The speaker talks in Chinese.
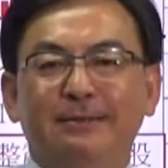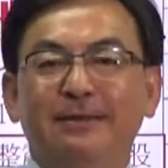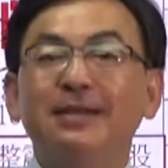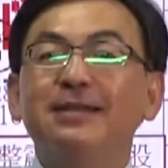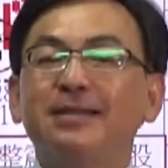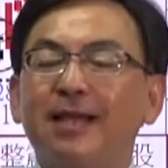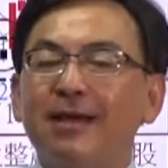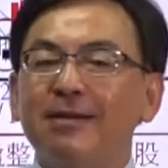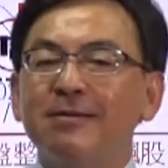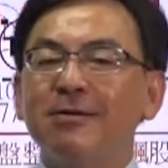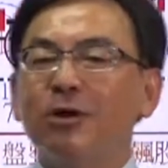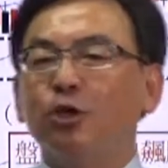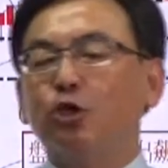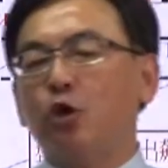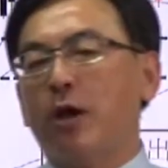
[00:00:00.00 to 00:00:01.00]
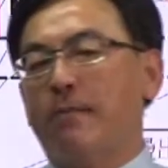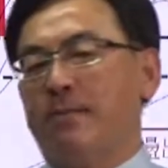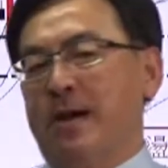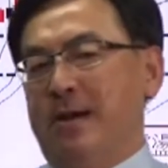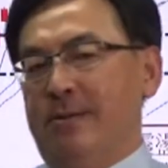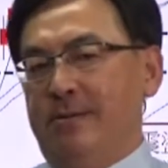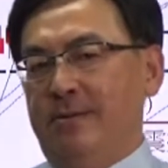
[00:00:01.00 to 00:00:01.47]
你才能够赚
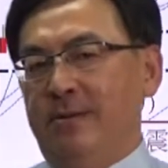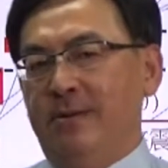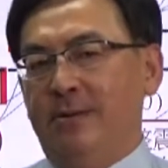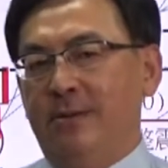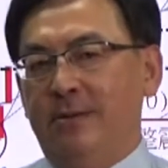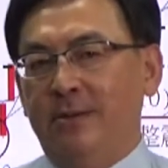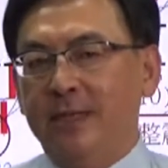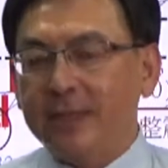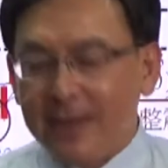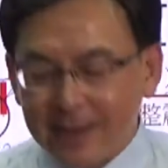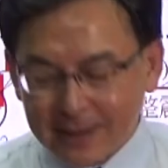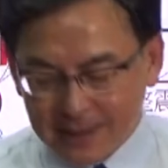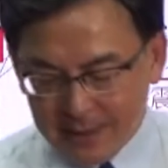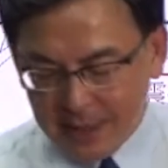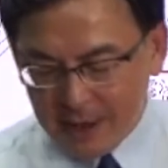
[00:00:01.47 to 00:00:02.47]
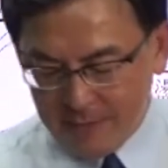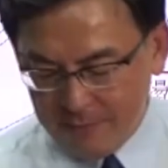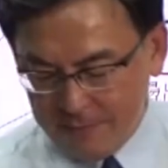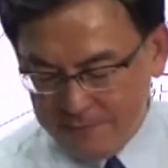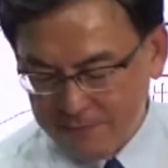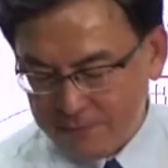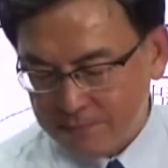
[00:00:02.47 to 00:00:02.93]
嘛。你可以看到，
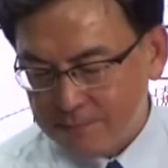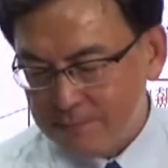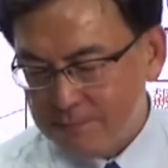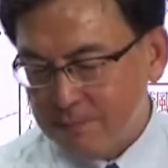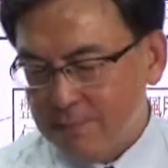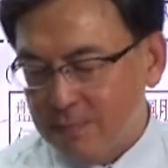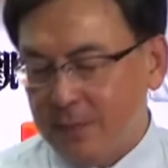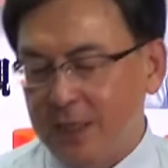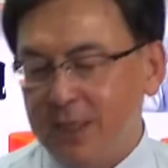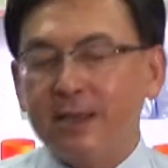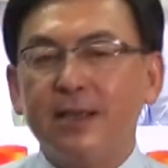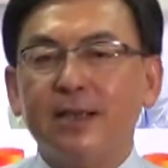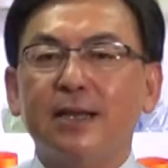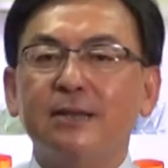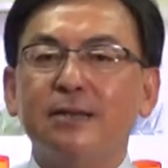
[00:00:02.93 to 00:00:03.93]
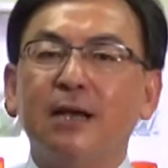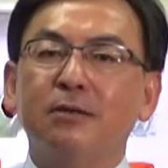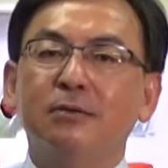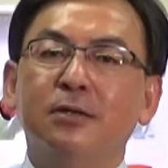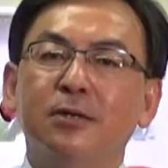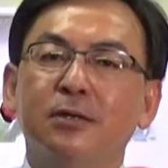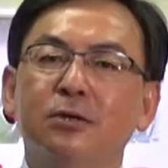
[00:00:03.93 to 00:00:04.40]
你可以看
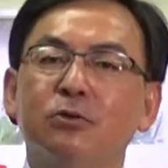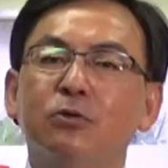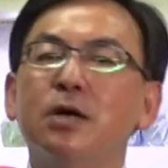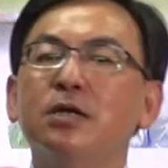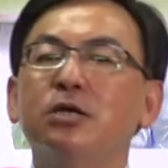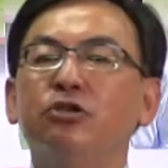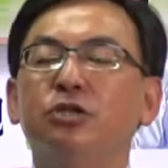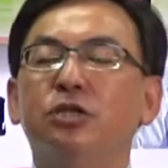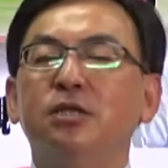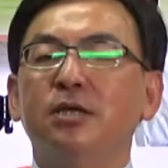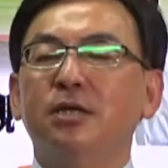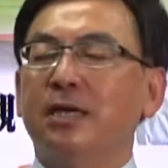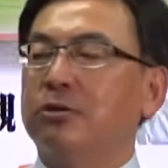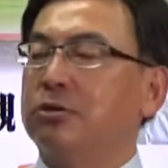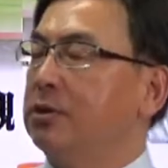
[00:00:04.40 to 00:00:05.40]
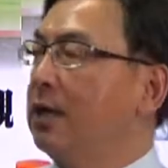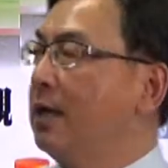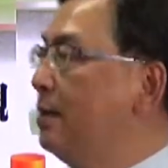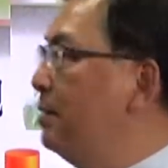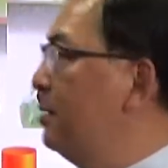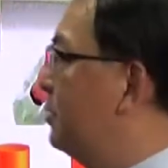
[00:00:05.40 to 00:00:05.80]
到，光以今天来说啦，